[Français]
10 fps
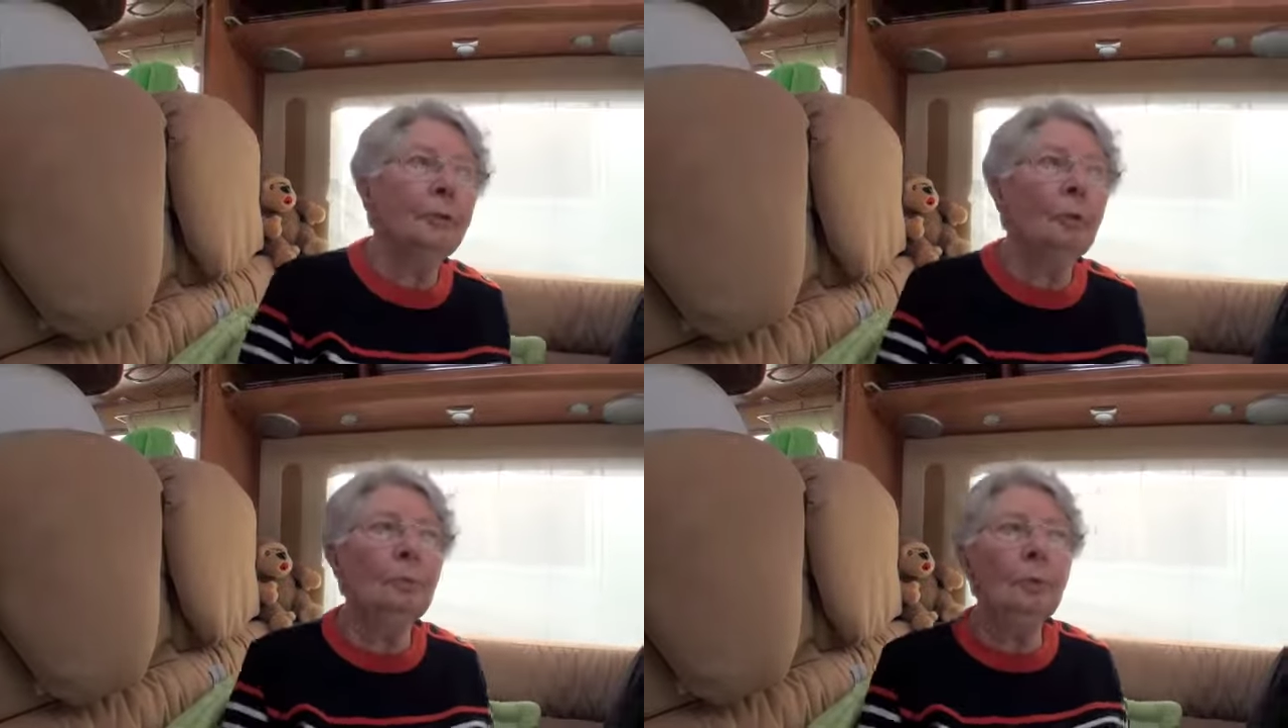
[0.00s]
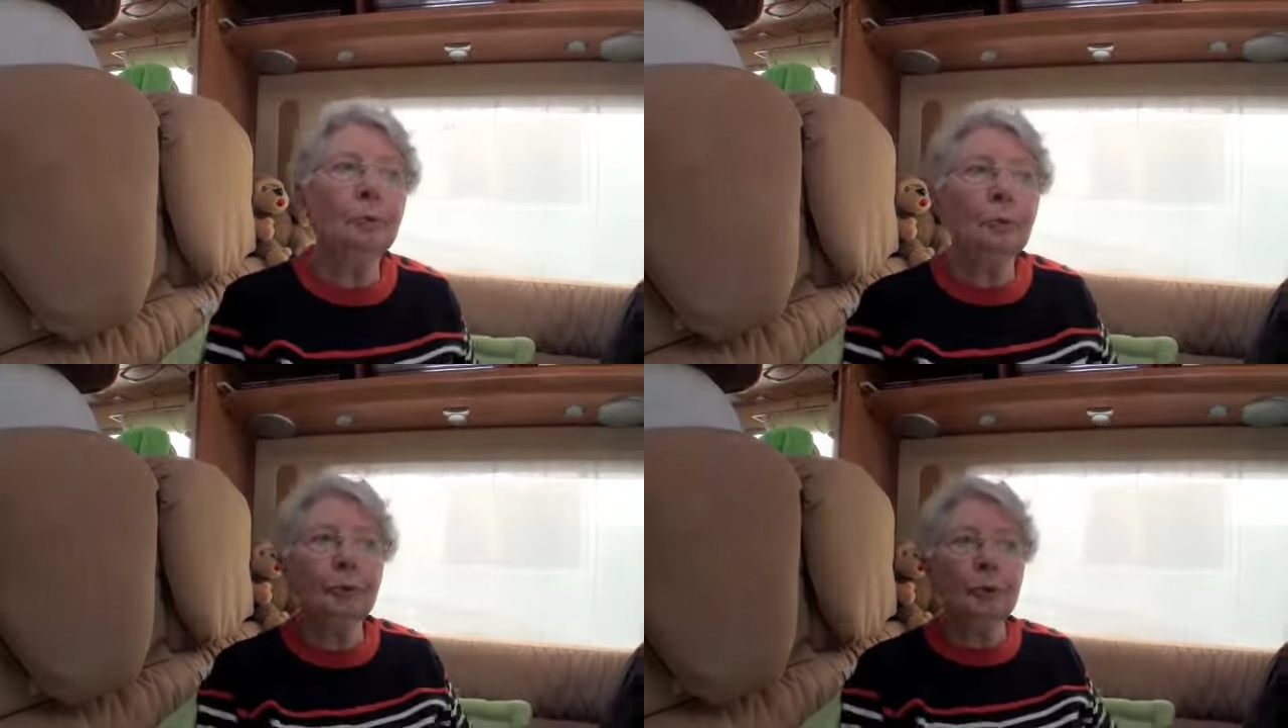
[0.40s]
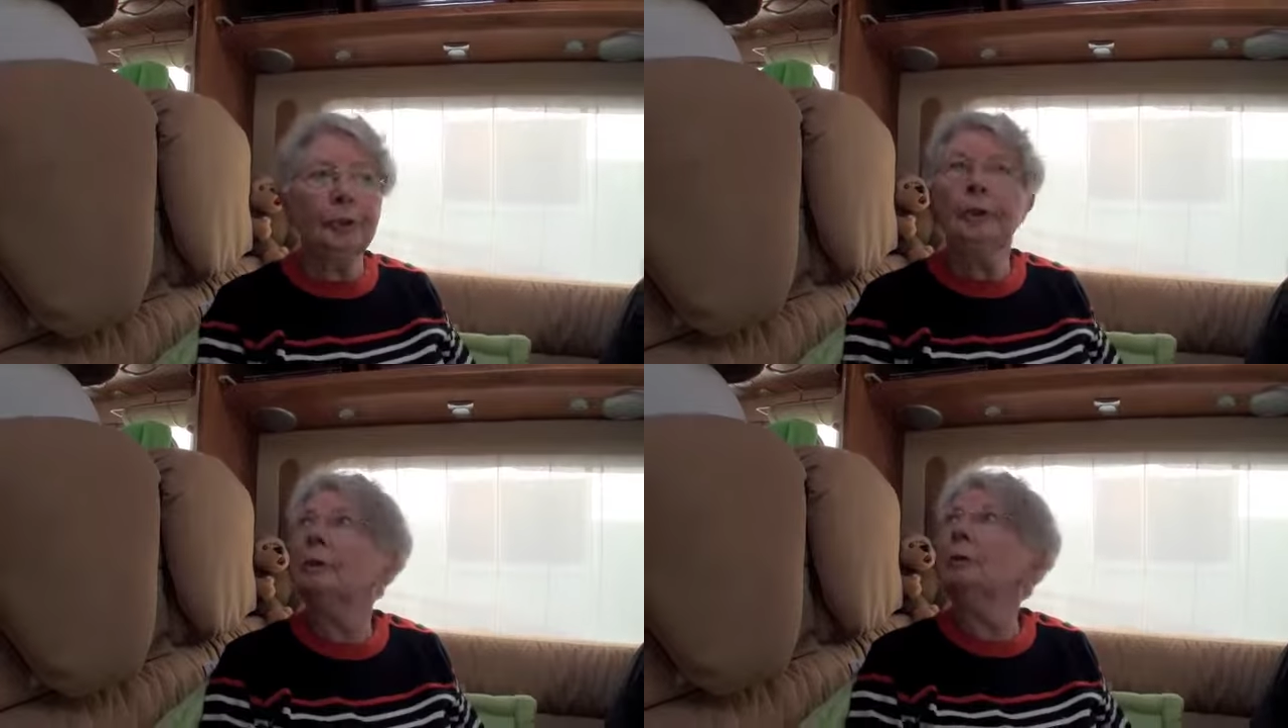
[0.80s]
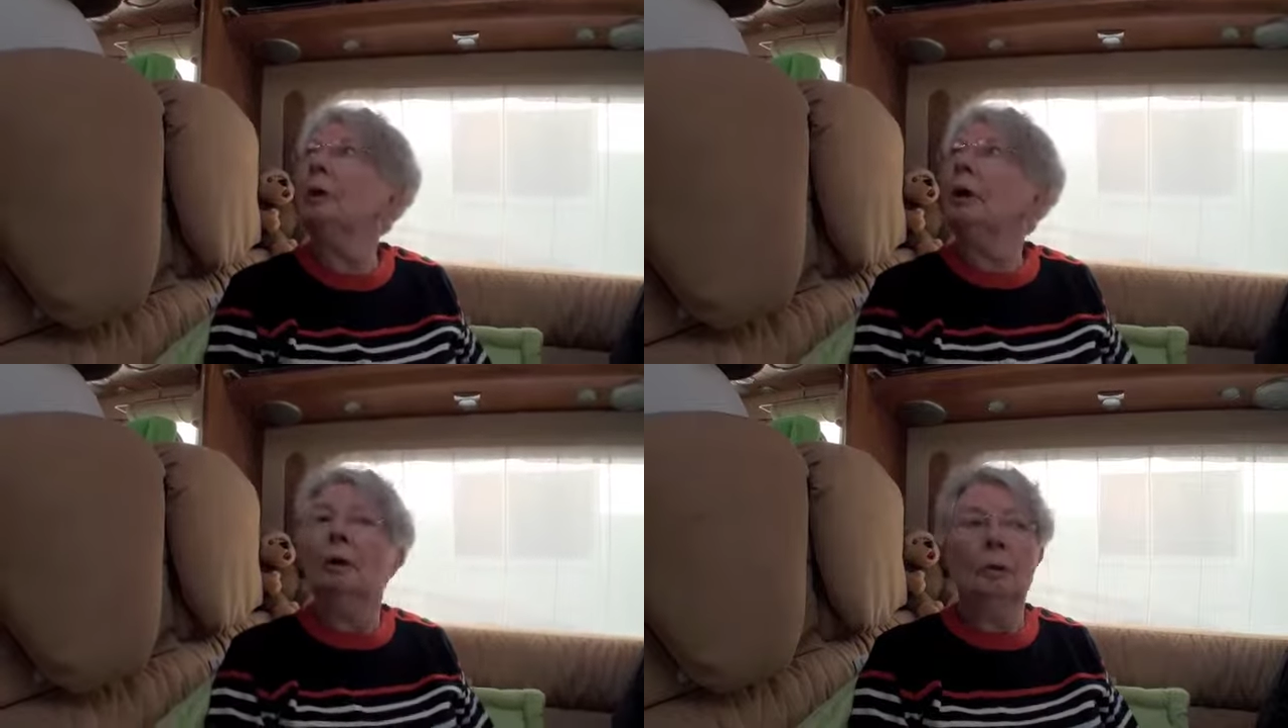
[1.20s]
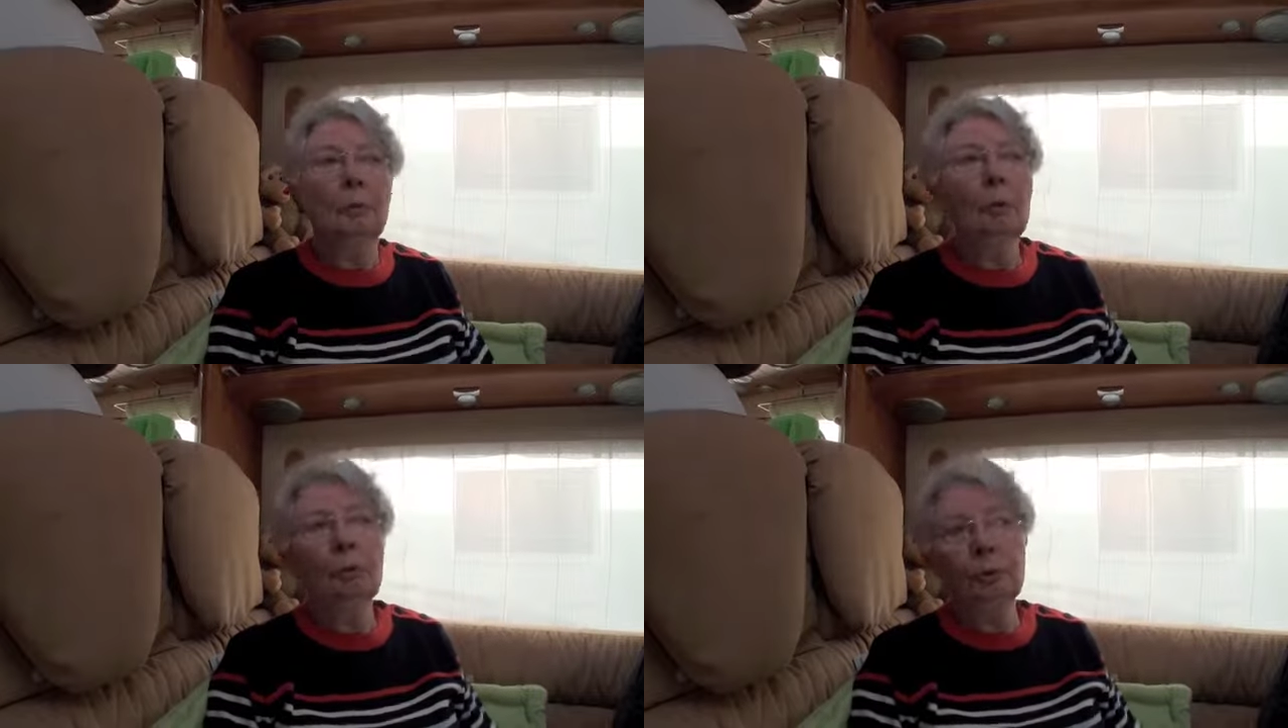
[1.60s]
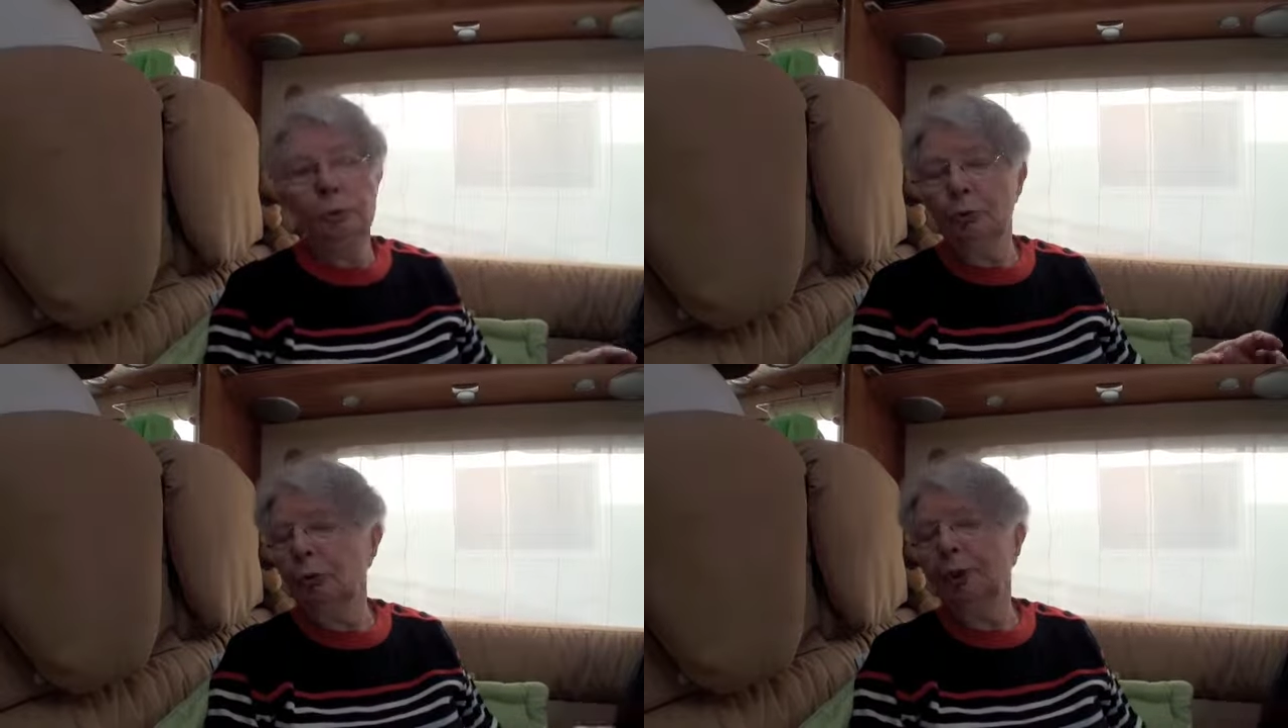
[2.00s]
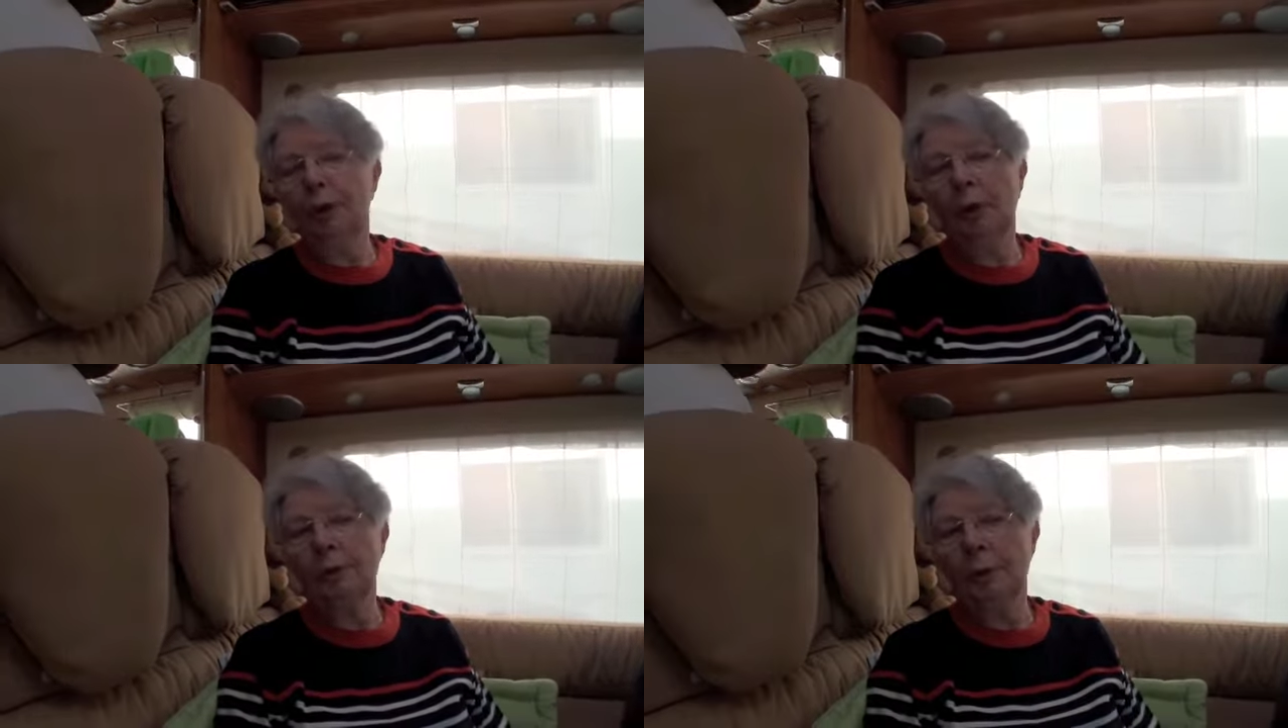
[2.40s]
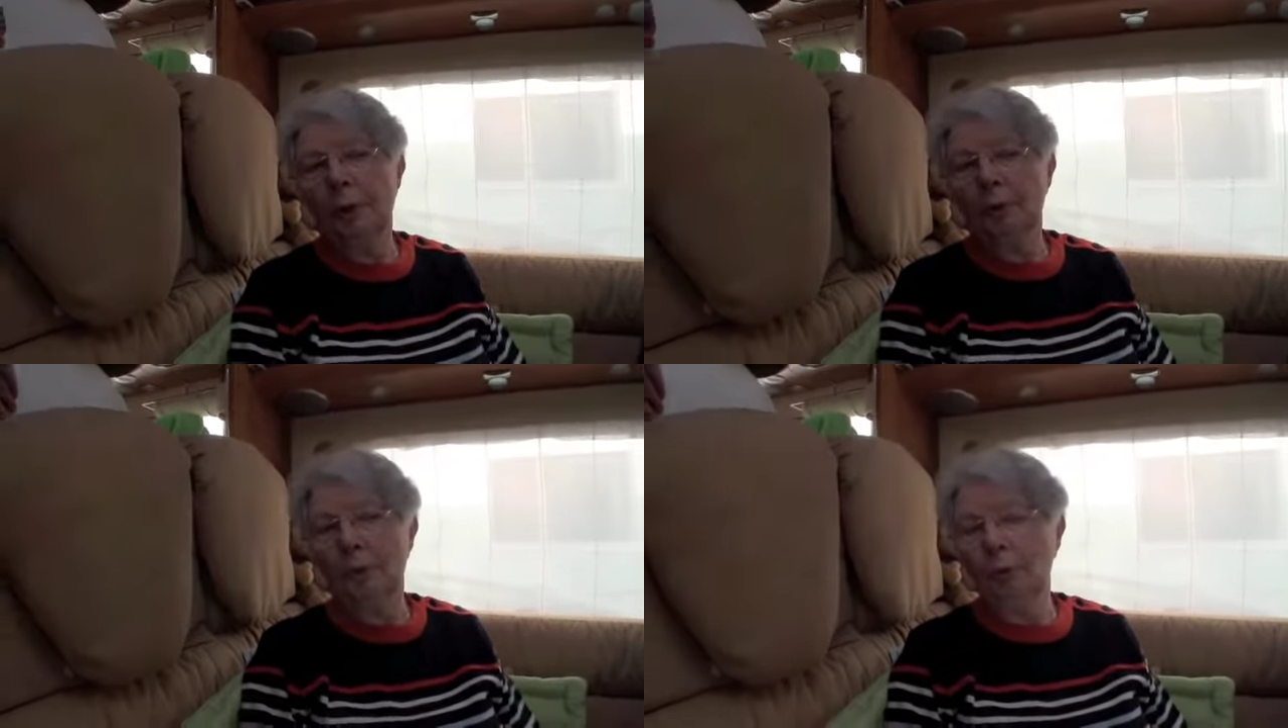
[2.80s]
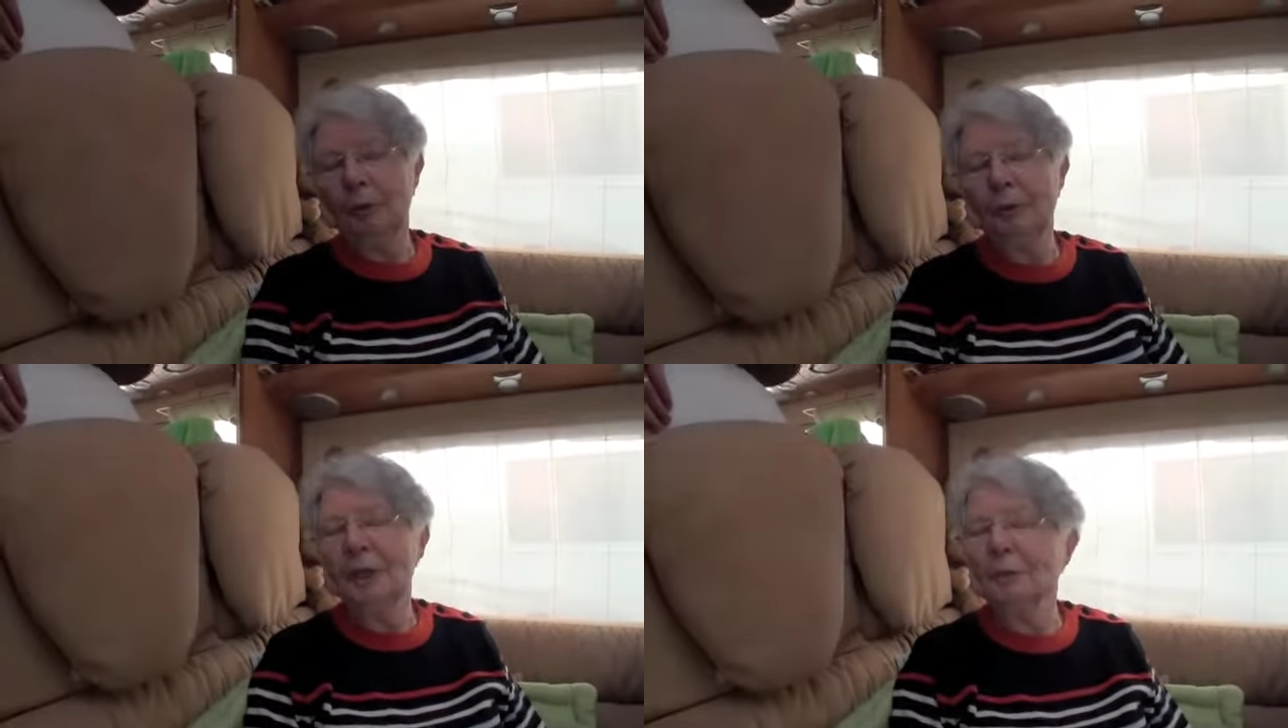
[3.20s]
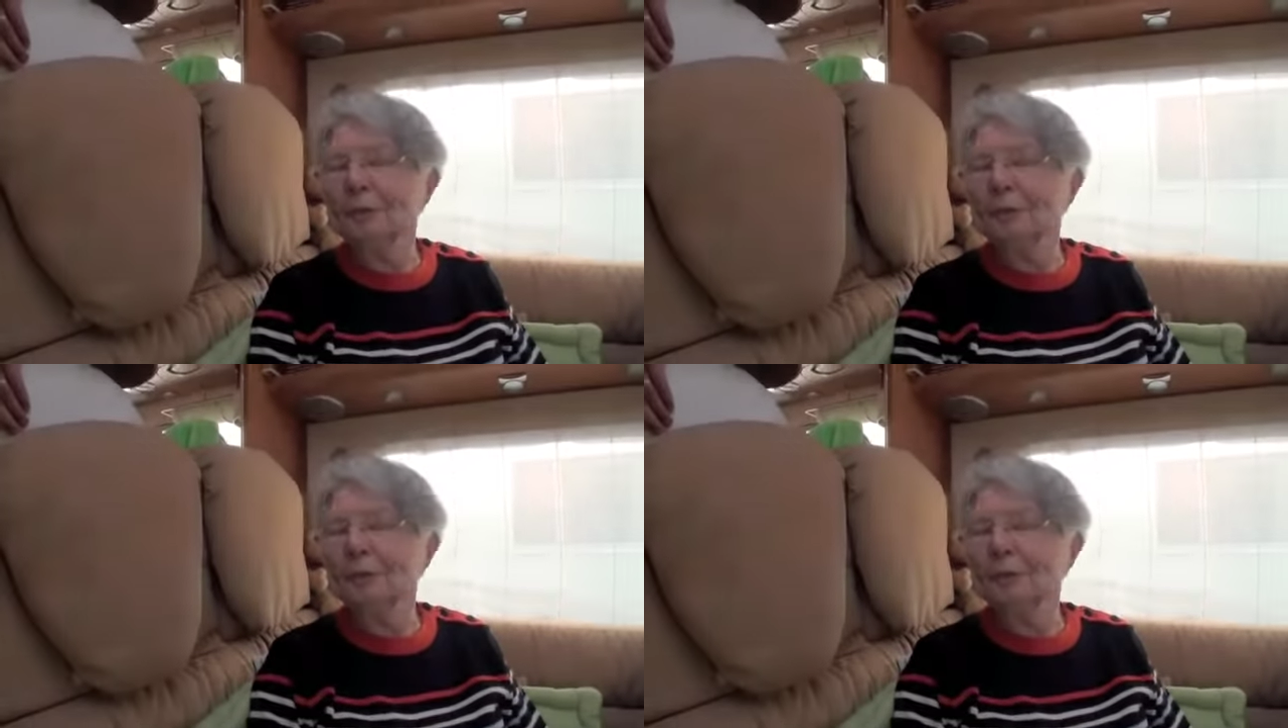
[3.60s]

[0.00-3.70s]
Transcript: vie commune en, société. Hein. D'abord, on dit toujours qu'un club, c'est leur la